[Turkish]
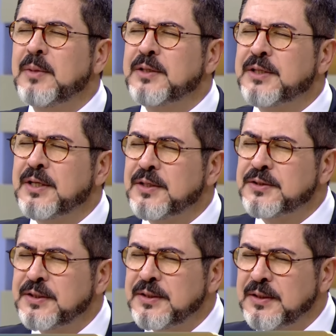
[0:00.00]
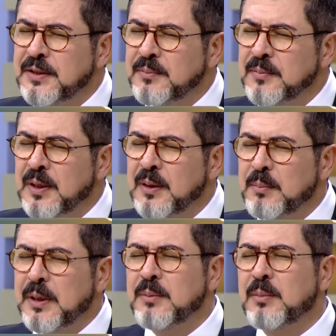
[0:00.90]
sana sığınırım.
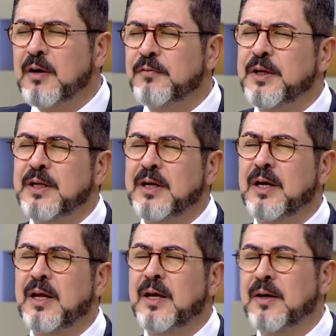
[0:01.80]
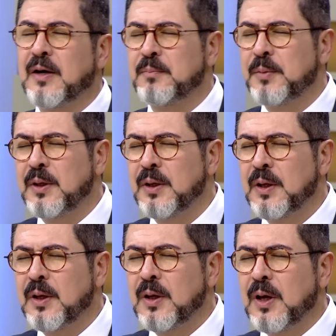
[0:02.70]
Beni mağfiret eyle ya Rabbi.
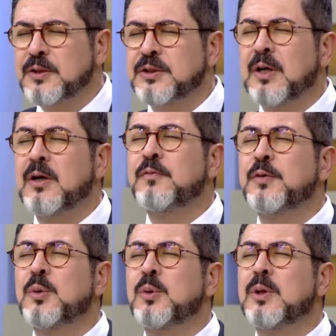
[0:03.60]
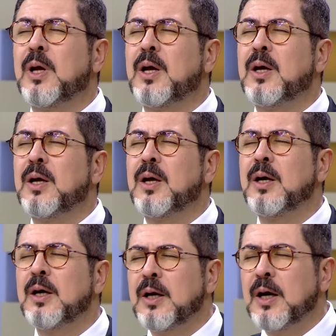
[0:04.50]
Estağfirullah.
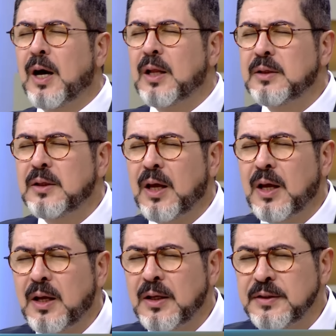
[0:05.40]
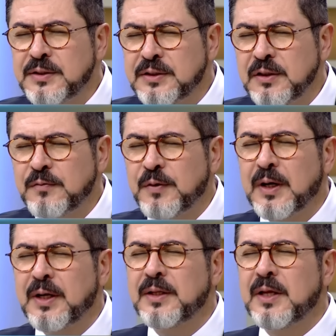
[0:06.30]
Allah'a istiğfar
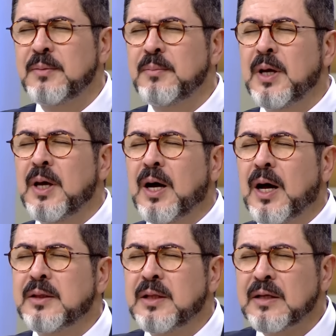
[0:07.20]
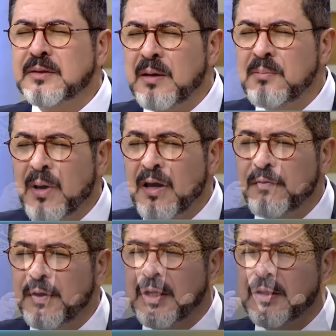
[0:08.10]
ederim. Allah'tan mağfiret